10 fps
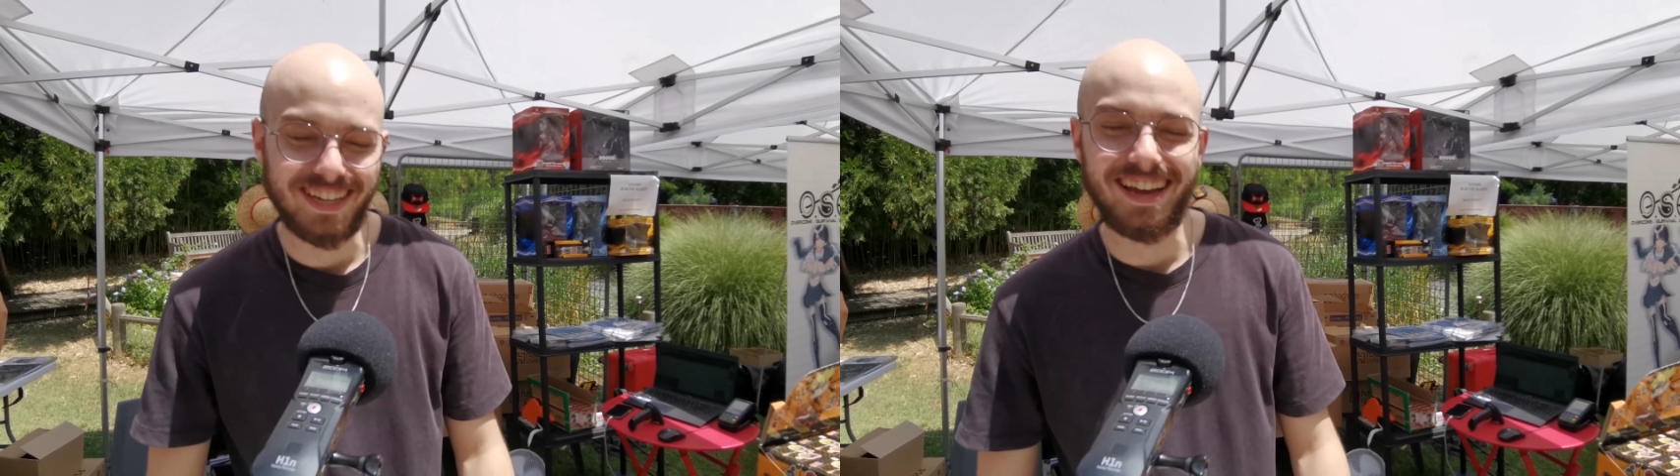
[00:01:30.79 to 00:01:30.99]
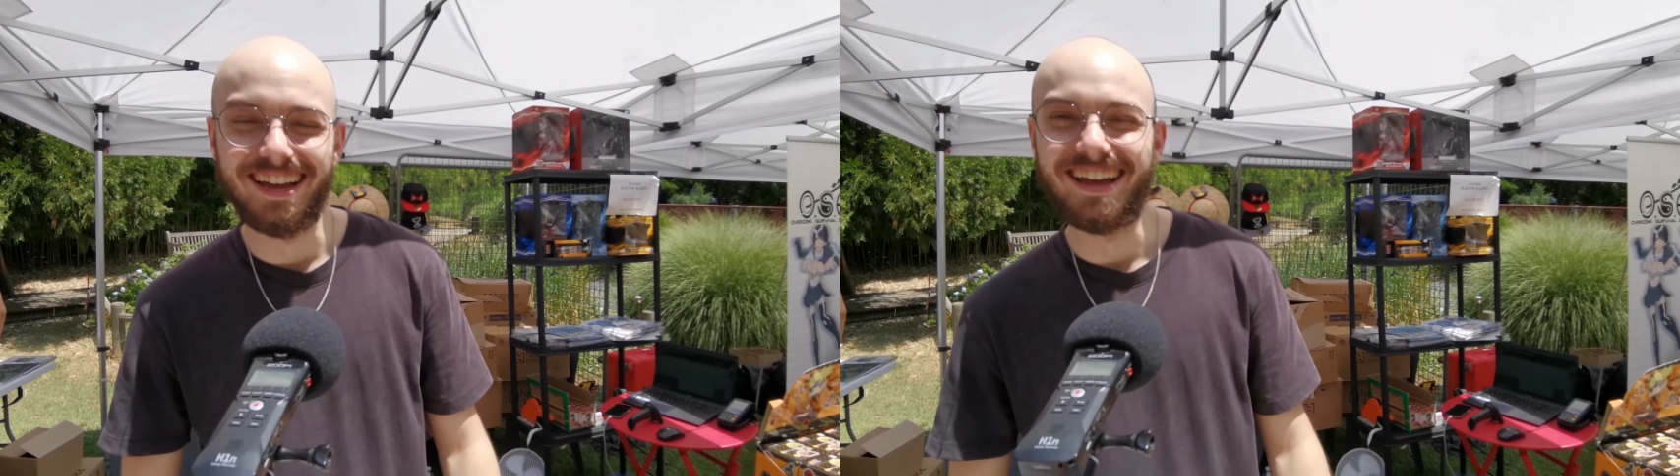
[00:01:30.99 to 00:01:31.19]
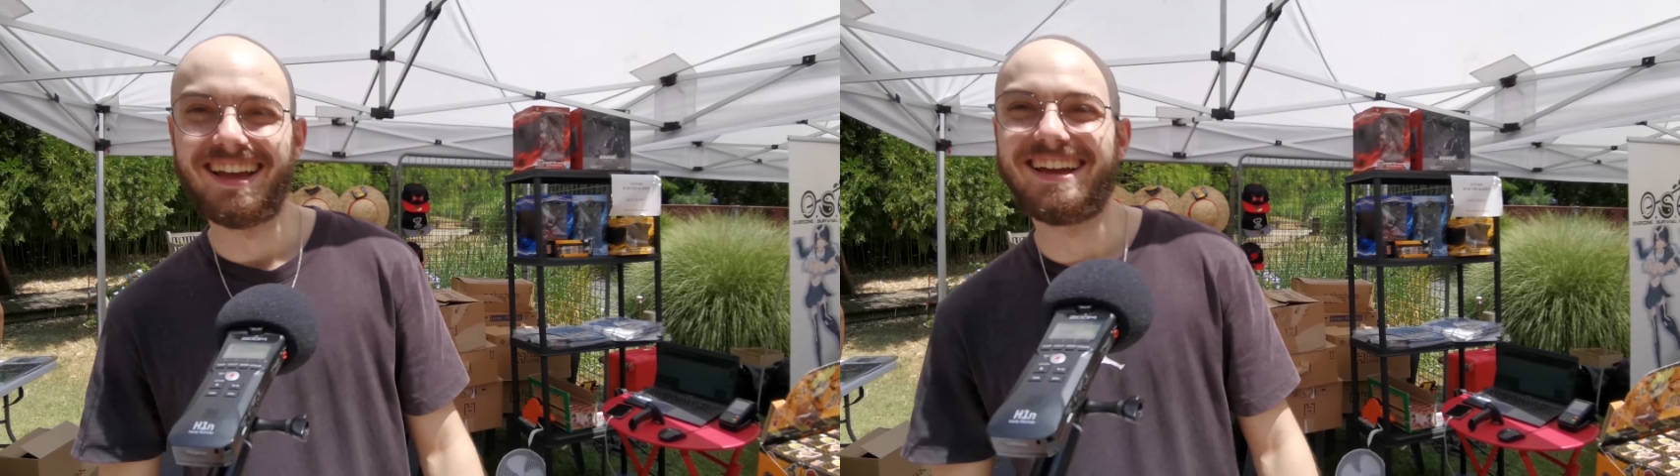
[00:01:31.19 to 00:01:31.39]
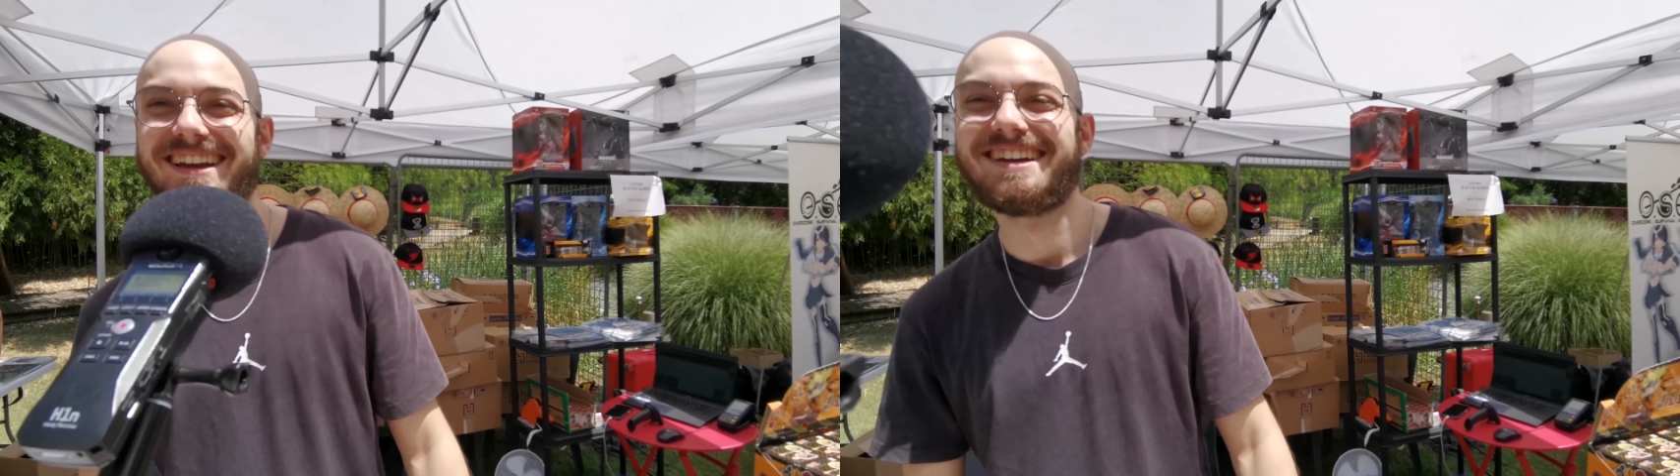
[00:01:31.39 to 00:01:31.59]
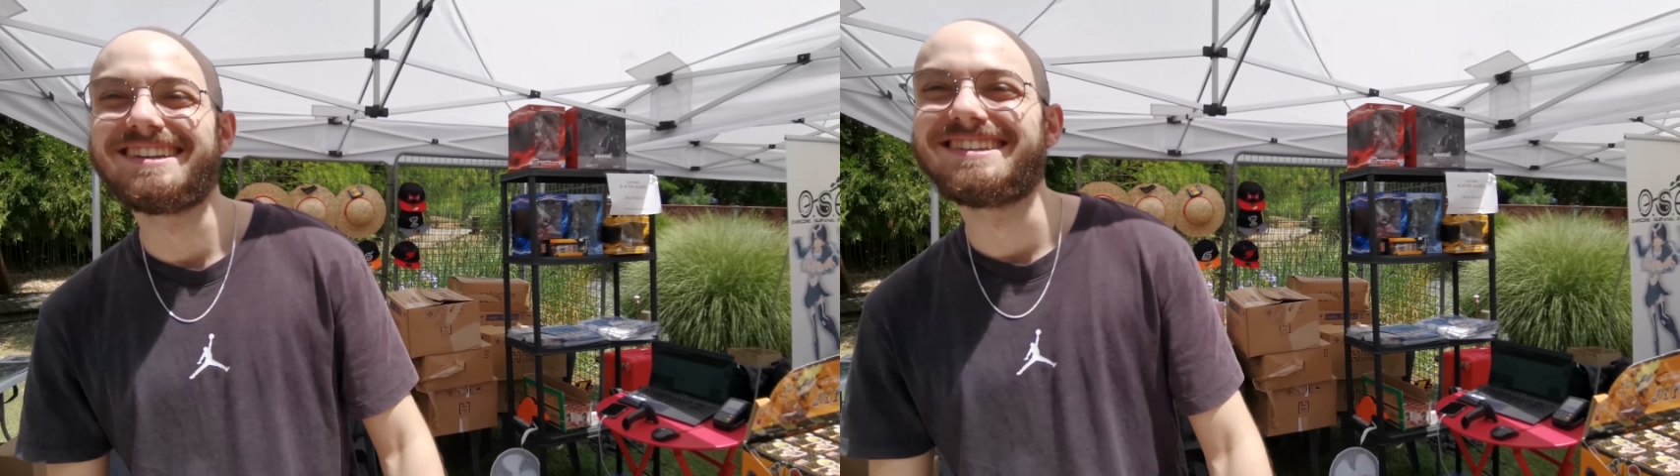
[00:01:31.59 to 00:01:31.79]

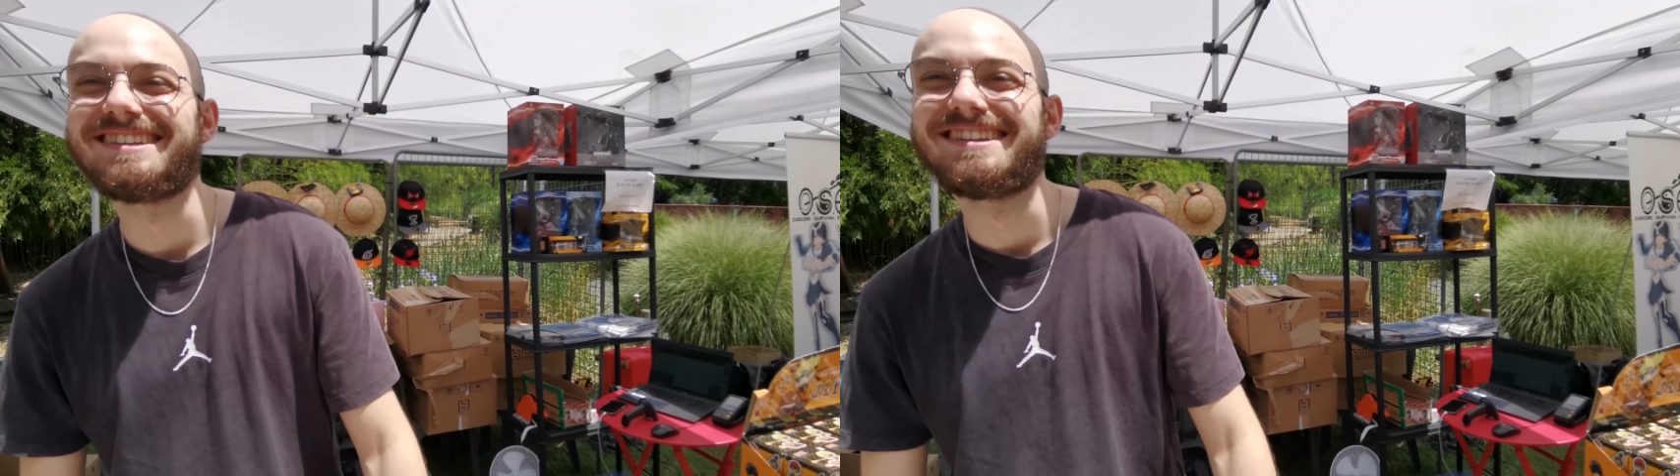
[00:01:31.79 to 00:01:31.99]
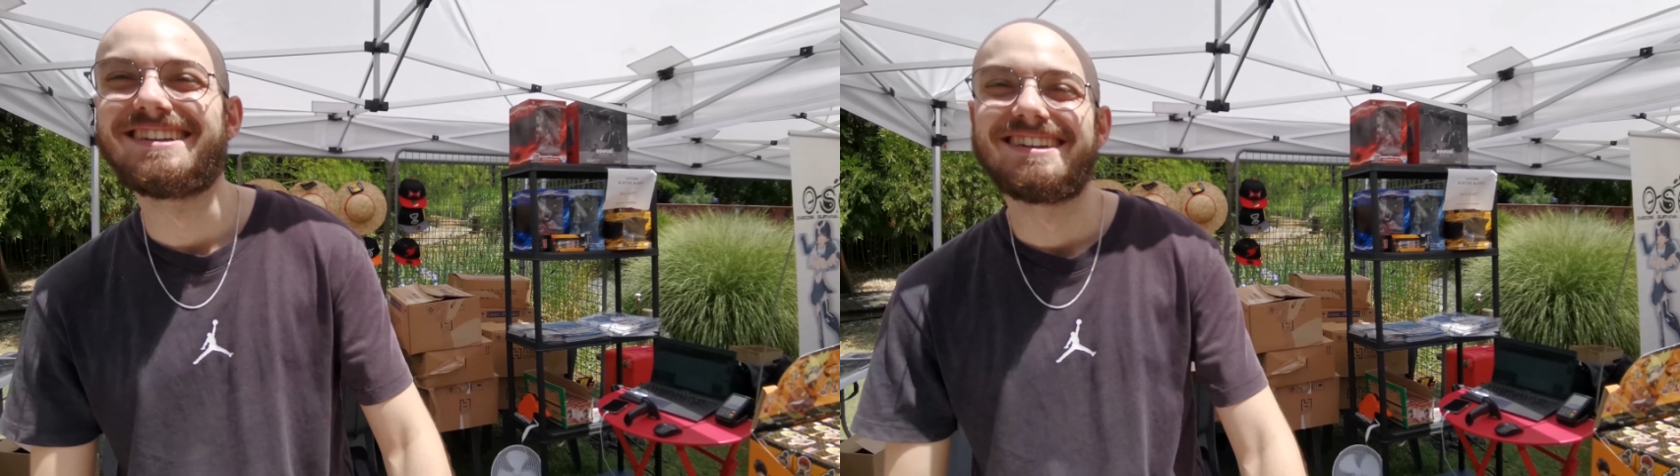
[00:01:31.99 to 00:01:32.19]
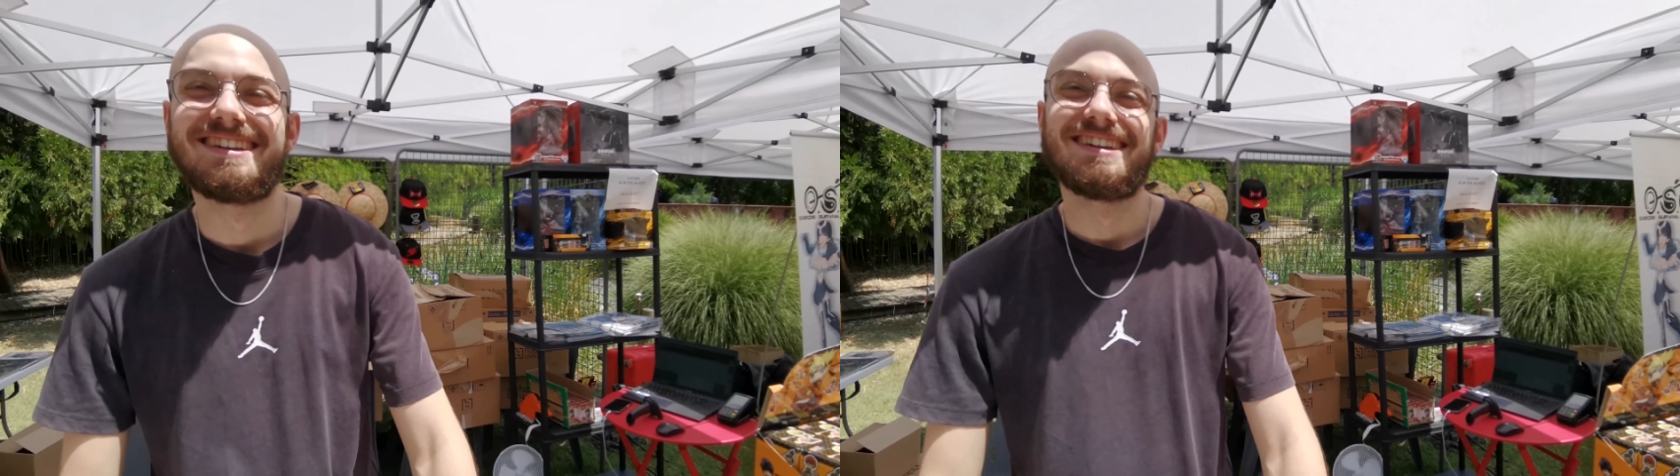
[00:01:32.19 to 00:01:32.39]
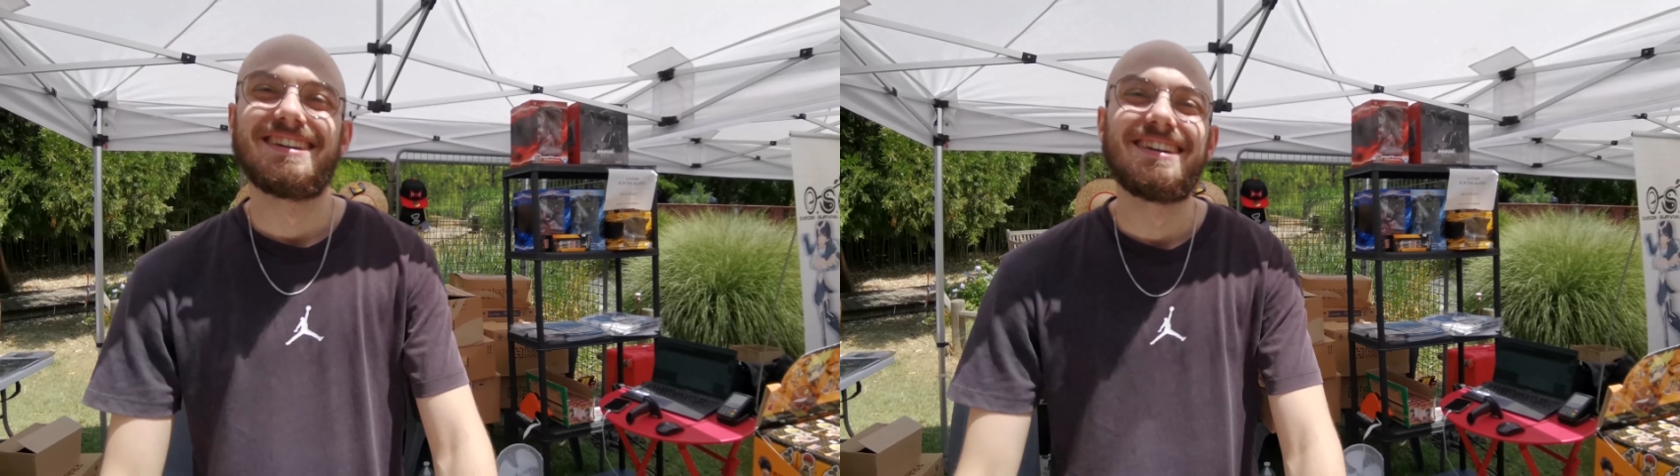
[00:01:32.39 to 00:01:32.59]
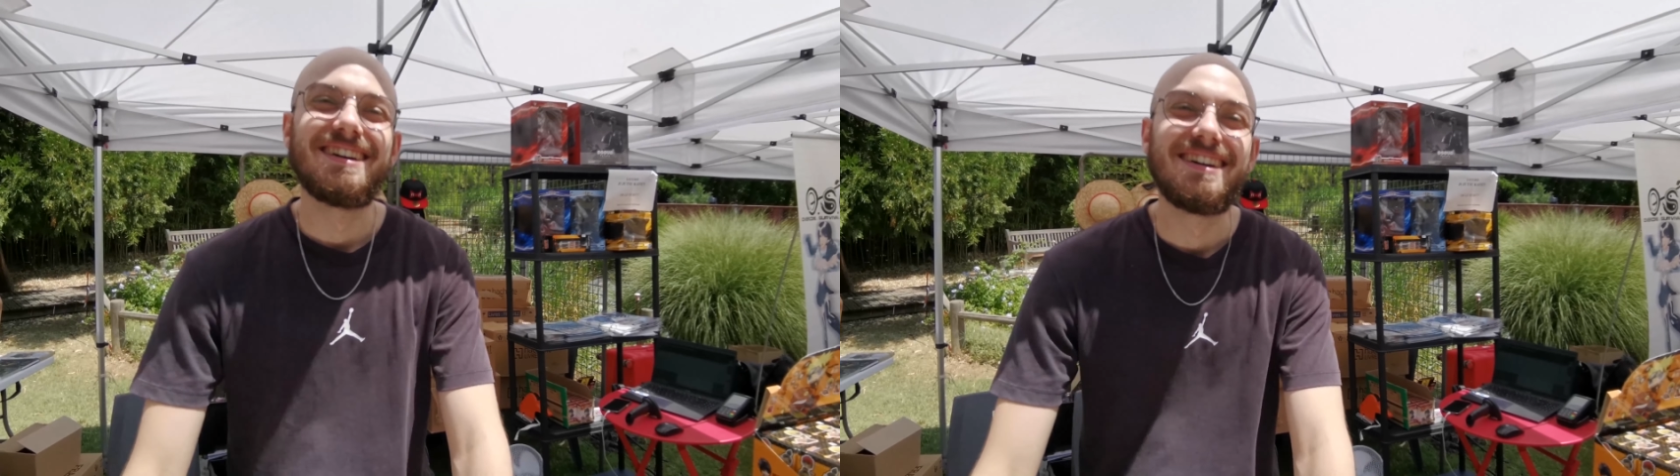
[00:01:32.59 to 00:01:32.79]
Et t'es plus manga ou
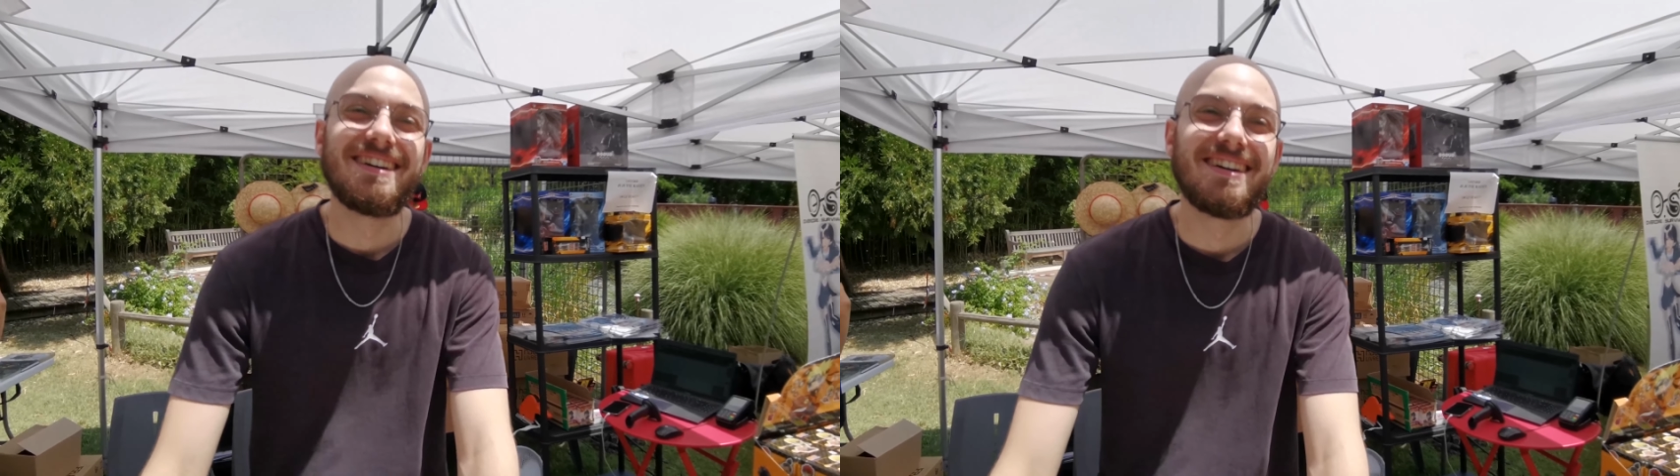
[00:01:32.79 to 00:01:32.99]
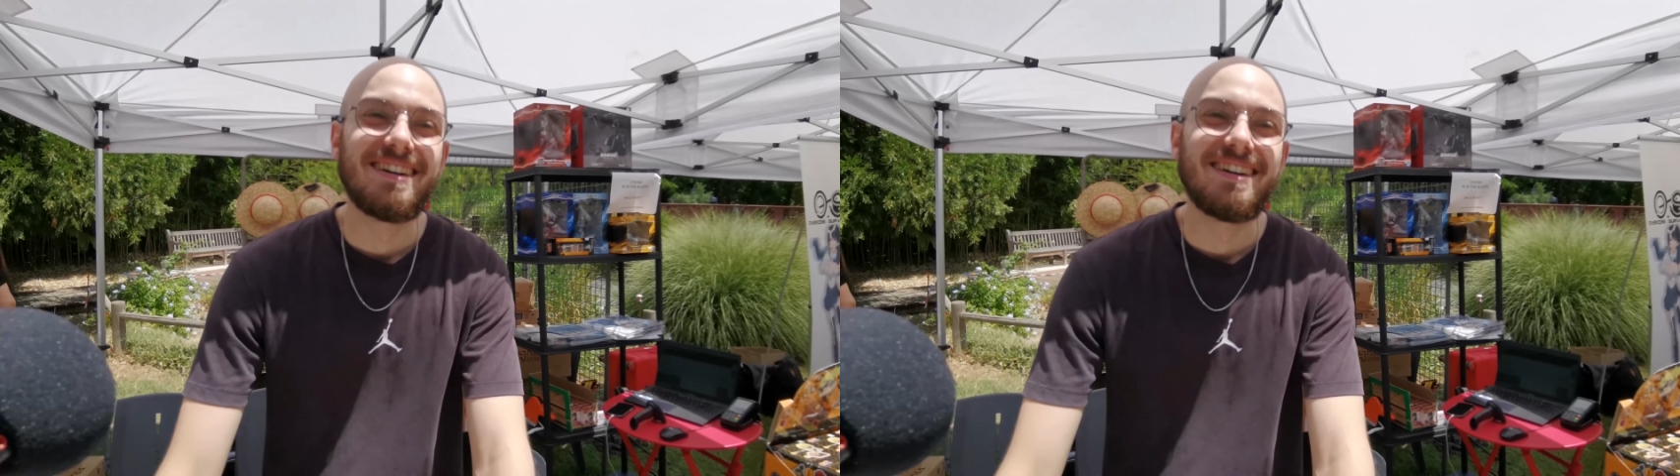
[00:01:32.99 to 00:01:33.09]
anime